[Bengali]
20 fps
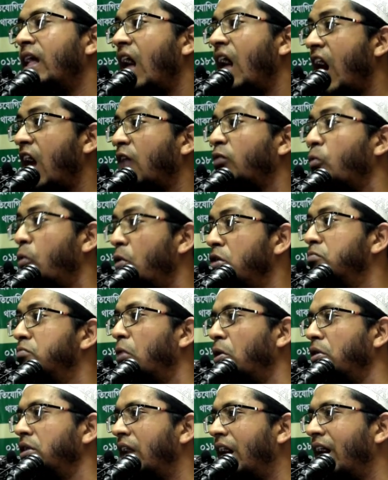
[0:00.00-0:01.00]
আর ওই
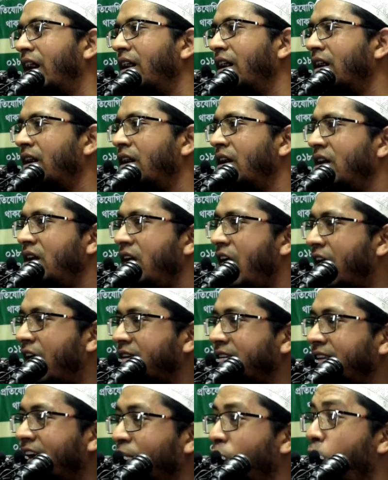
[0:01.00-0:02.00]
মহিলা
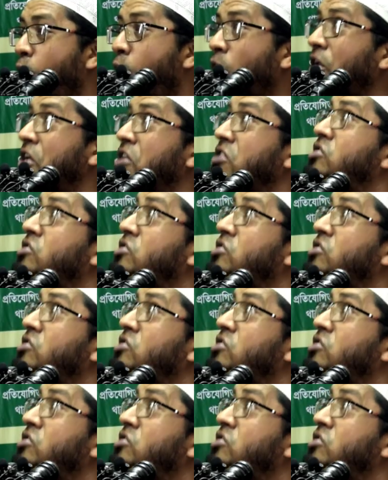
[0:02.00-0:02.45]
একটা ঘরের